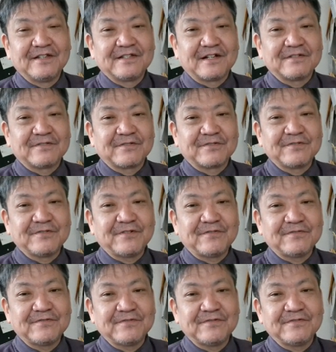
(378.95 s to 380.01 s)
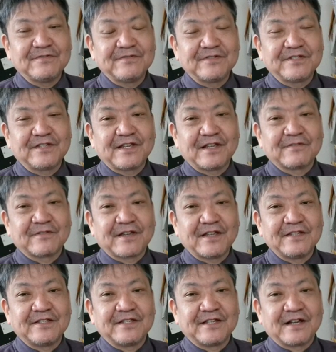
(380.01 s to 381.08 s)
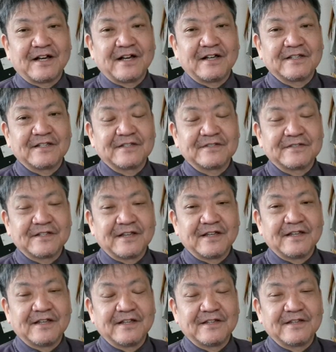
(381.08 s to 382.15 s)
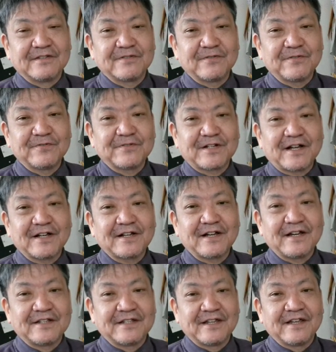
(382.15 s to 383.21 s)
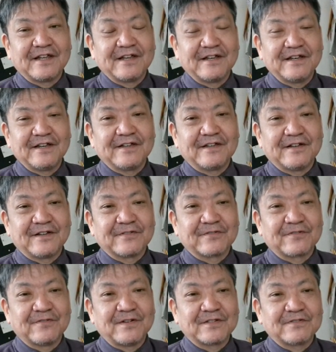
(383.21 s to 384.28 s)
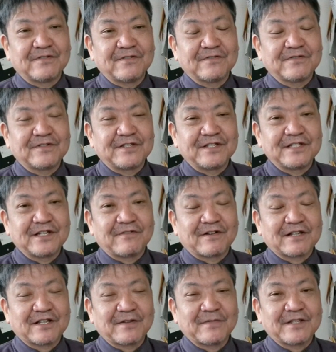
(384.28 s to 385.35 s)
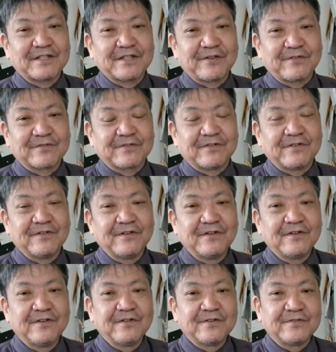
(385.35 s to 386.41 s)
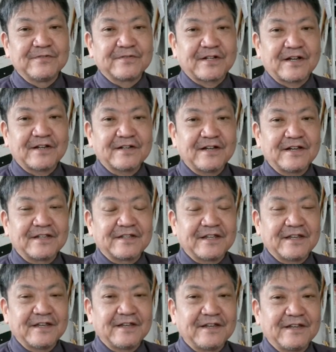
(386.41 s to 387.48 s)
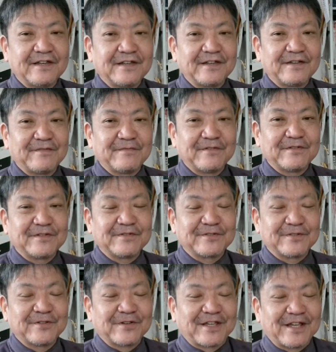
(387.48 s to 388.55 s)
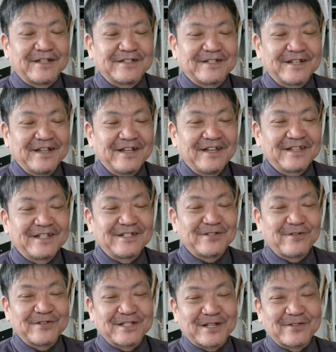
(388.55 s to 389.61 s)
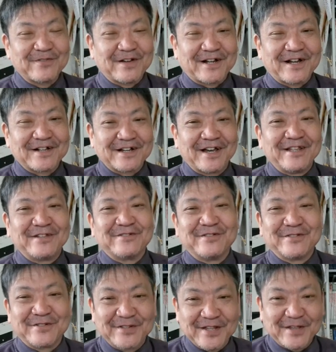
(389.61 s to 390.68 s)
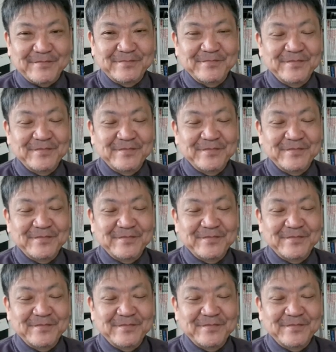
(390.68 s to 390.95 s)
からそのニューヨーク地検の検事がですね、そういう考えで、えー、あの共和党の支持者を固めさせようという考えで、えー、その起訴をしたとは考えにくいですよね。